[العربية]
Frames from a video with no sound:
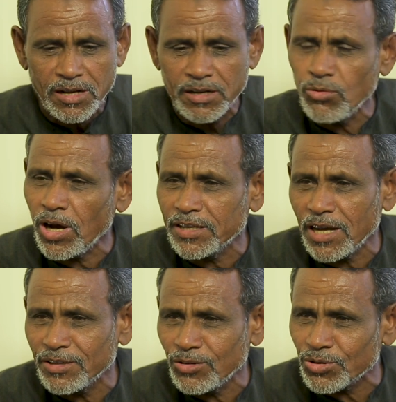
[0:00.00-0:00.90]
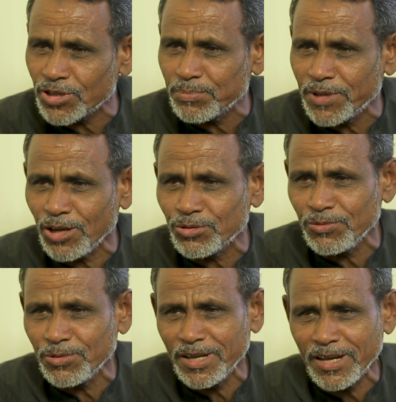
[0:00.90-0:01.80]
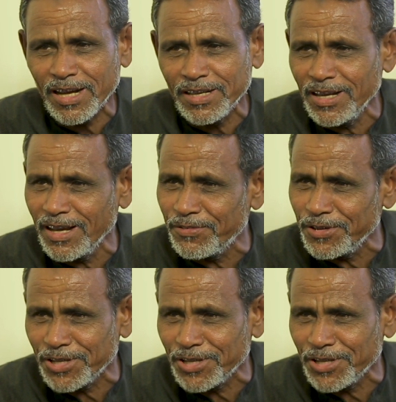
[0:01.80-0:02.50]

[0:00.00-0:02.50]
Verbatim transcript: الواحد ياخذ الاسره بتاعته يعني في